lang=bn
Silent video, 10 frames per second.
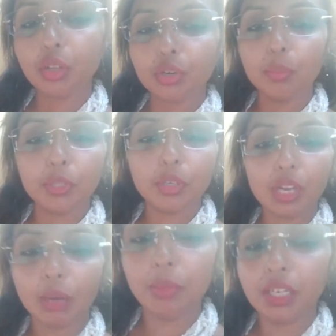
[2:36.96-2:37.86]
তর্ক বিতর্কে
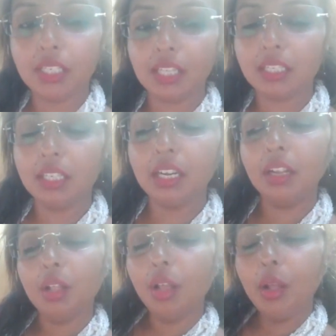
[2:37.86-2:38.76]
আমি আর যাচ্ছি না
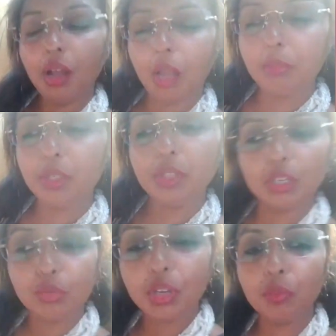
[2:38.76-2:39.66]
আমি শুধু
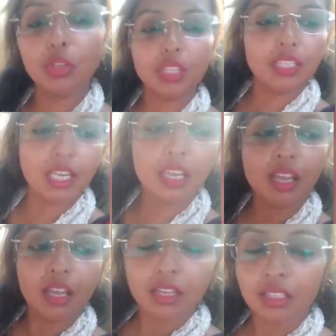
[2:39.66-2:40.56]
এটুকুই বলতে চাই
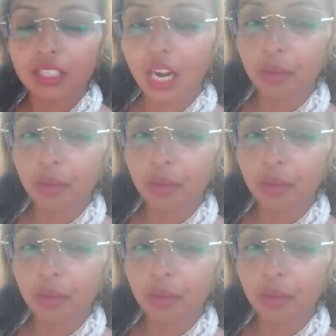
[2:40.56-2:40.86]
যারা